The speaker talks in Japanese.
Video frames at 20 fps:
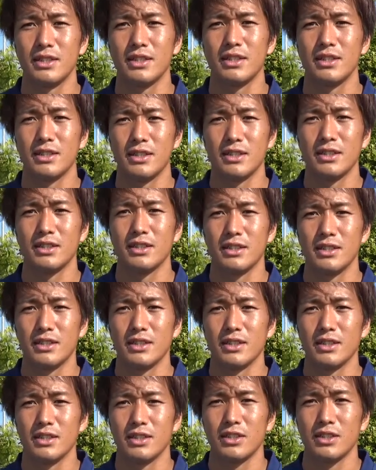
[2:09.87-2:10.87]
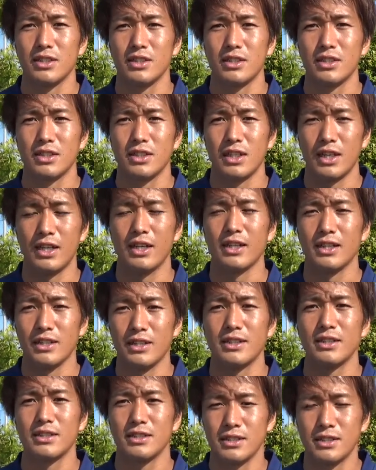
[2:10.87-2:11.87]
えー、出場すればどのよ
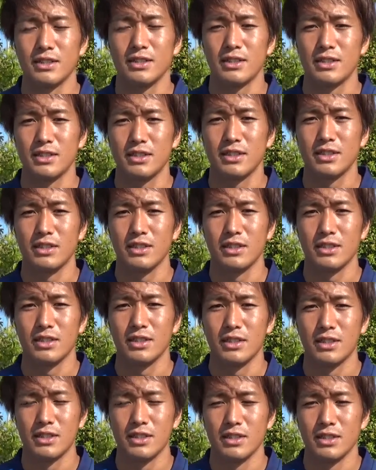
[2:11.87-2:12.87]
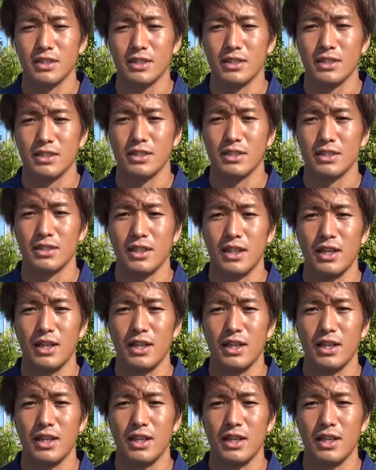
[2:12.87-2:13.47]
うなプレーをしたいか教えてください、はい、